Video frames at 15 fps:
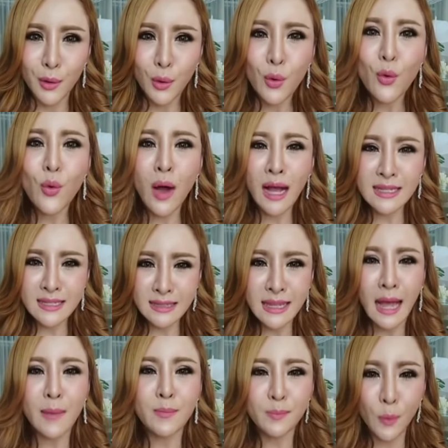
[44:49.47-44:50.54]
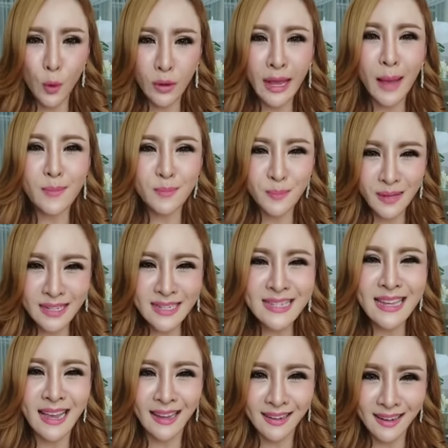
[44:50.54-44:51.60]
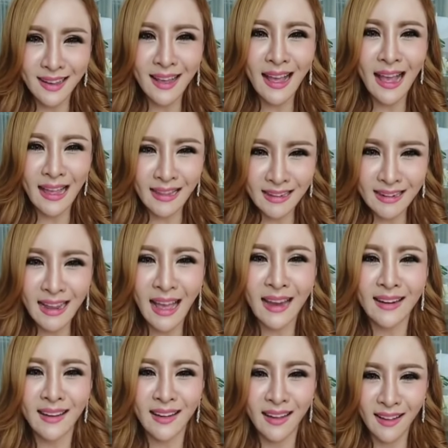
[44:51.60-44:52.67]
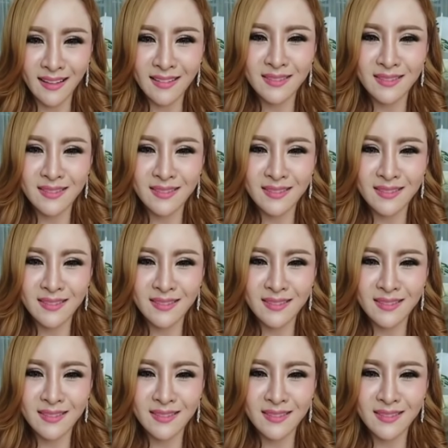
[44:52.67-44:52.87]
ครูอาจจะทำโปรแกรมพิเศษให้ก็ได้นะคะ